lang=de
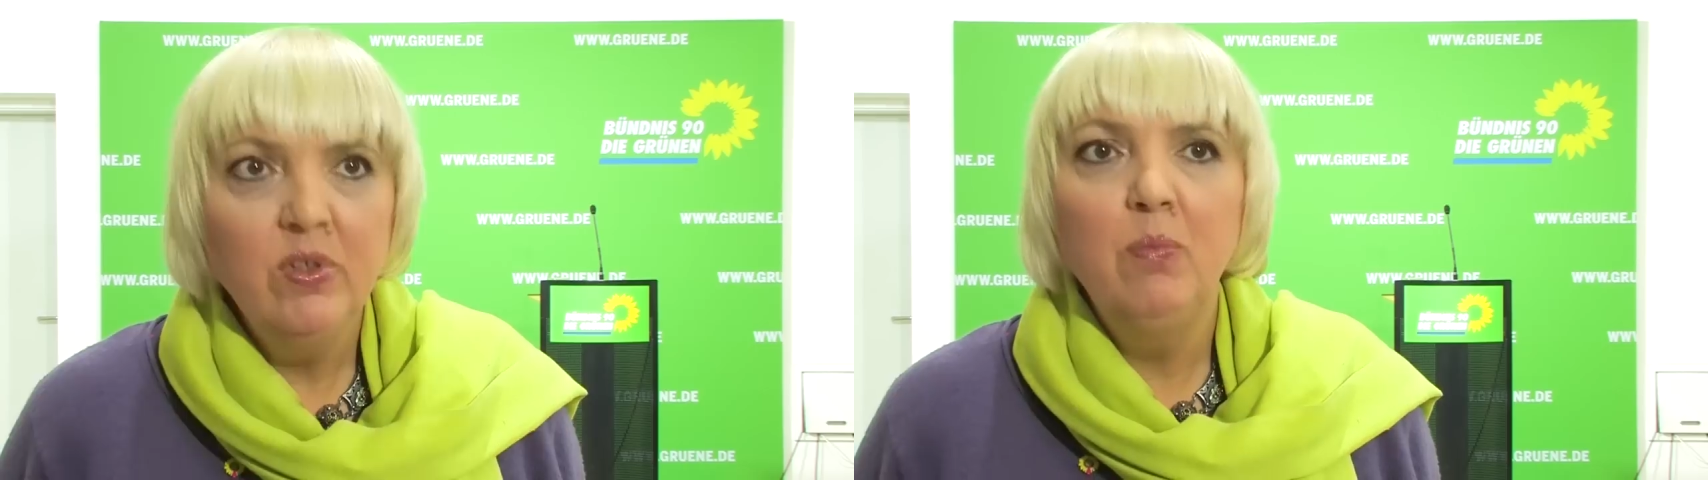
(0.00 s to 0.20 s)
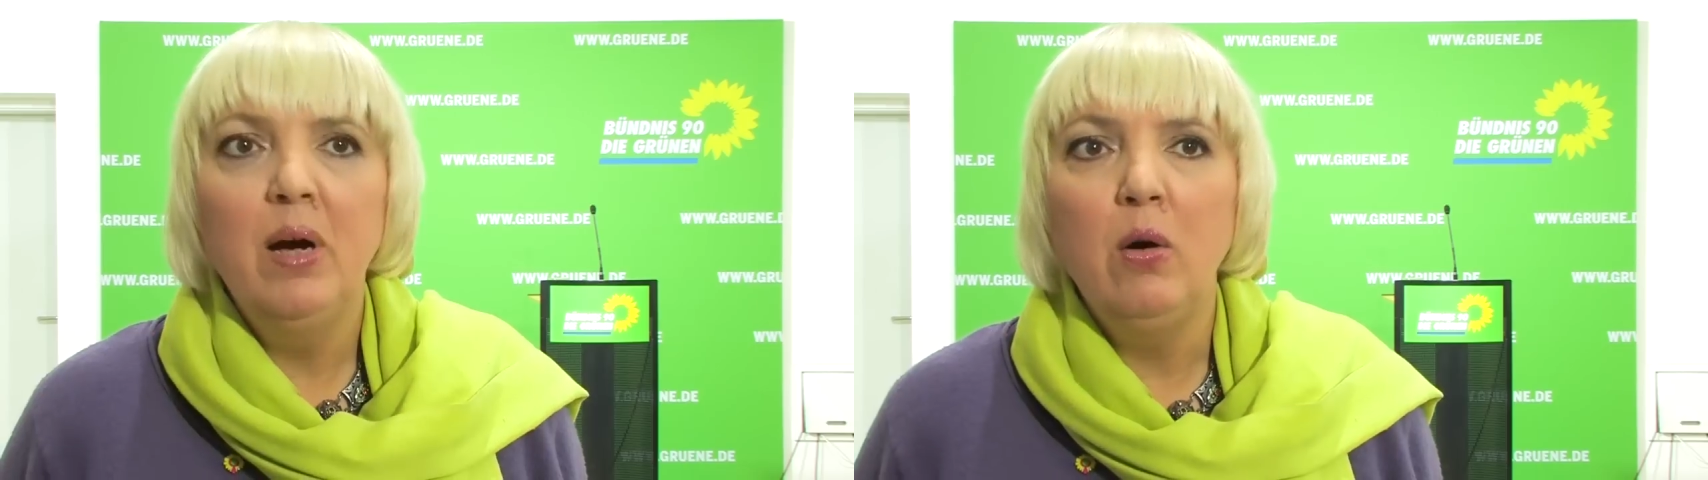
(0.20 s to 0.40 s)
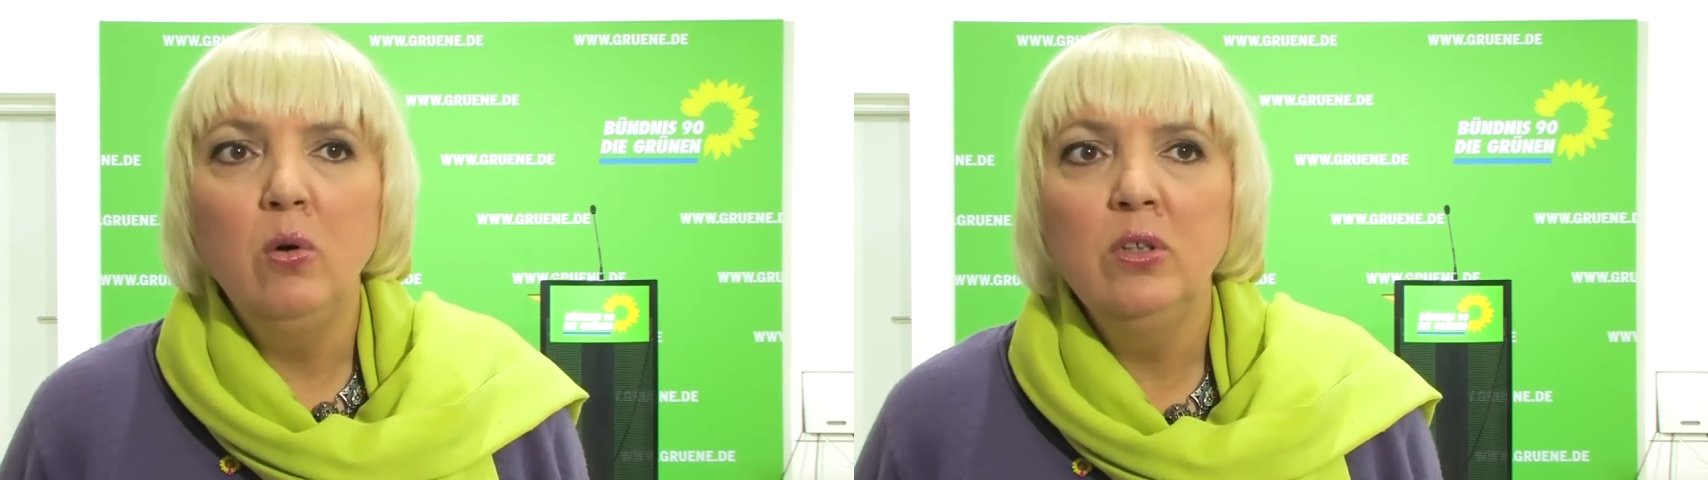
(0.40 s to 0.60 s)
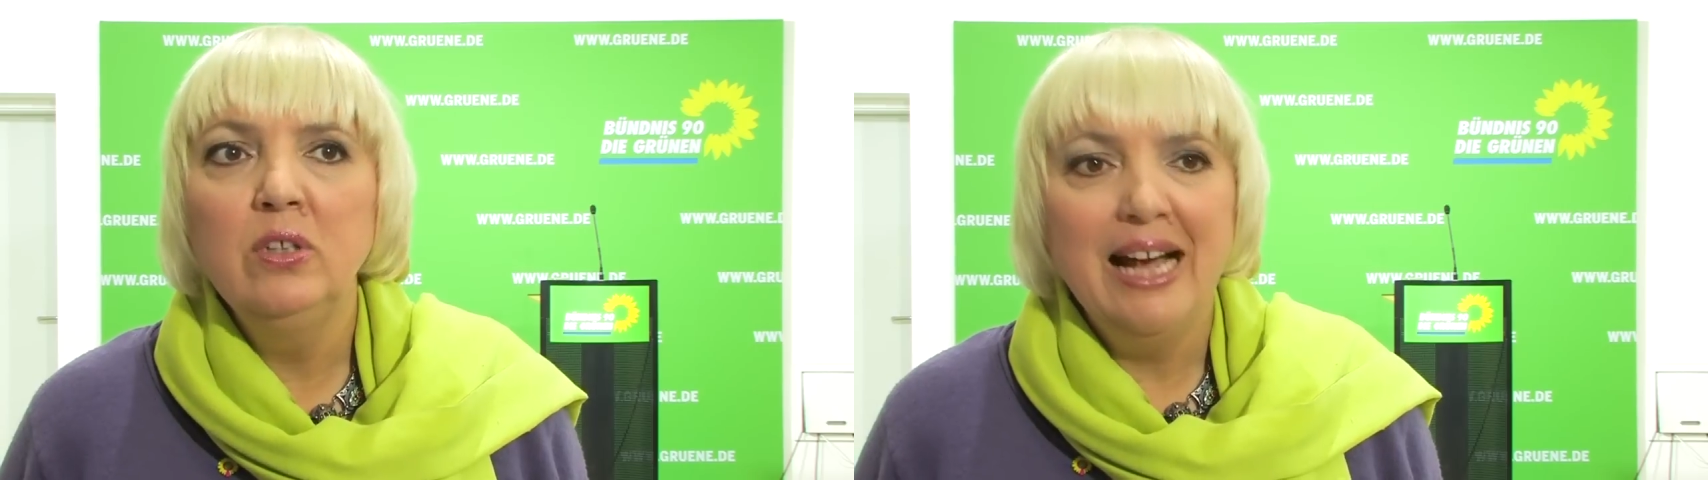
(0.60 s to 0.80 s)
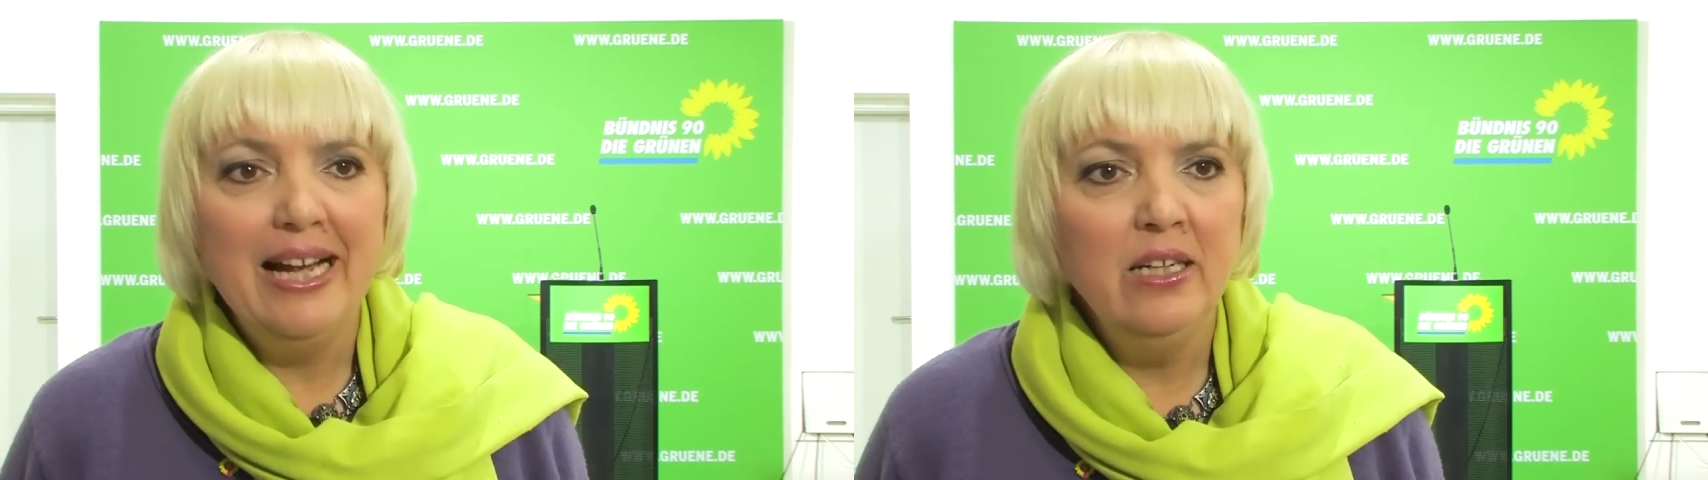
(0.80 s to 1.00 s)
Wir
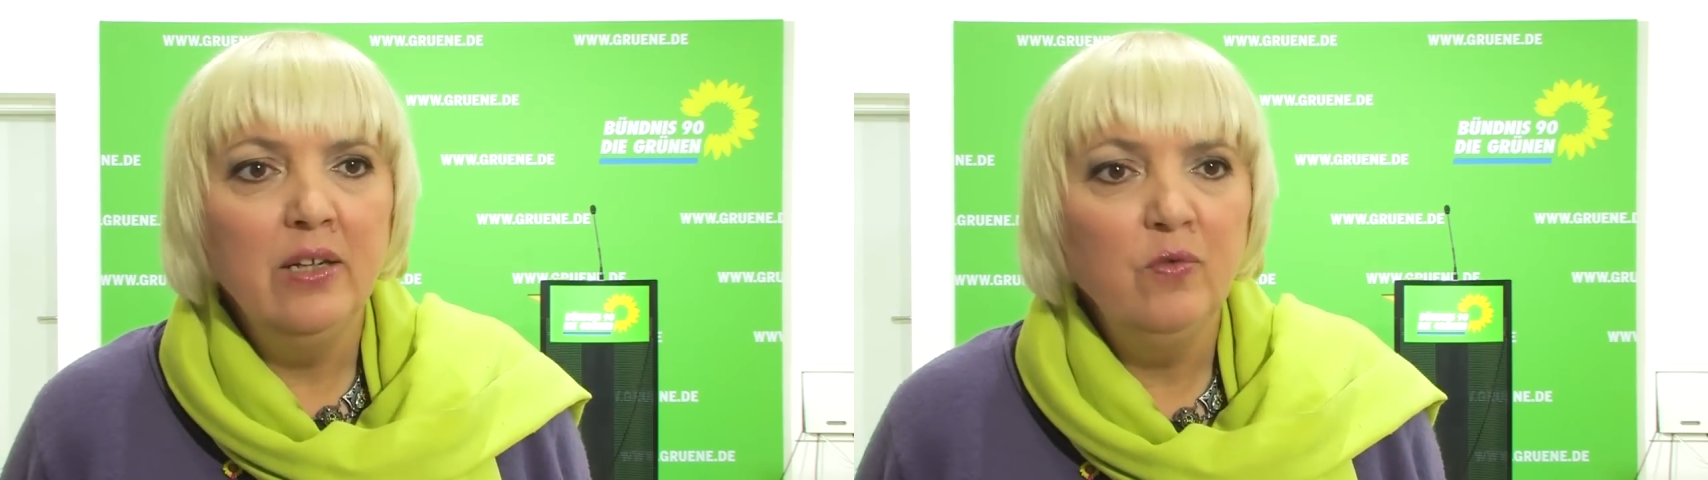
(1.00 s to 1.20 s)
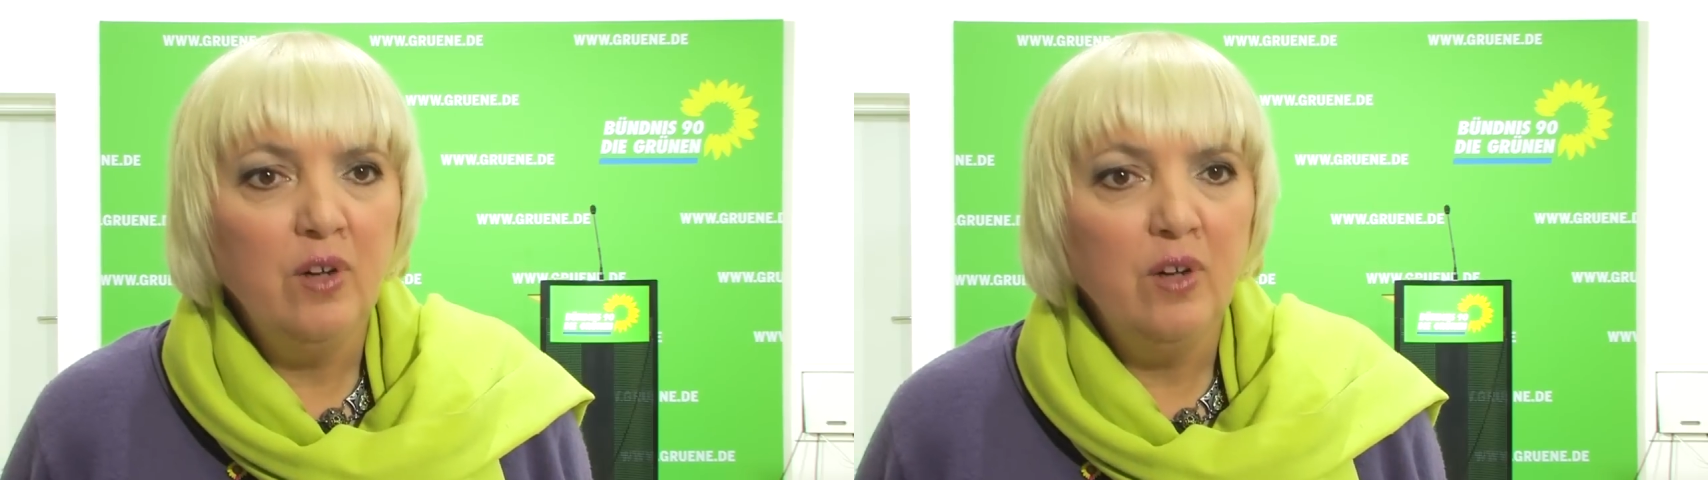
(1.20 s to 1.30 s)
brauchen keine